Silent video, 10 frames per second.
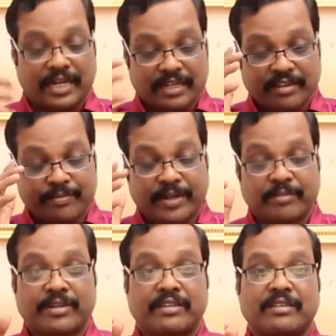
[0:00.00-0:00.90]
அறிவை
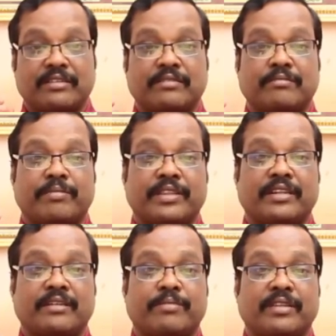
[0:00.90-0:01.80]
பயன்படுத்துறது
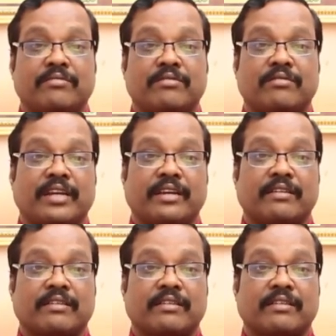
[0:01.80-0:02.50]
பத்திர பதிவுத்துறை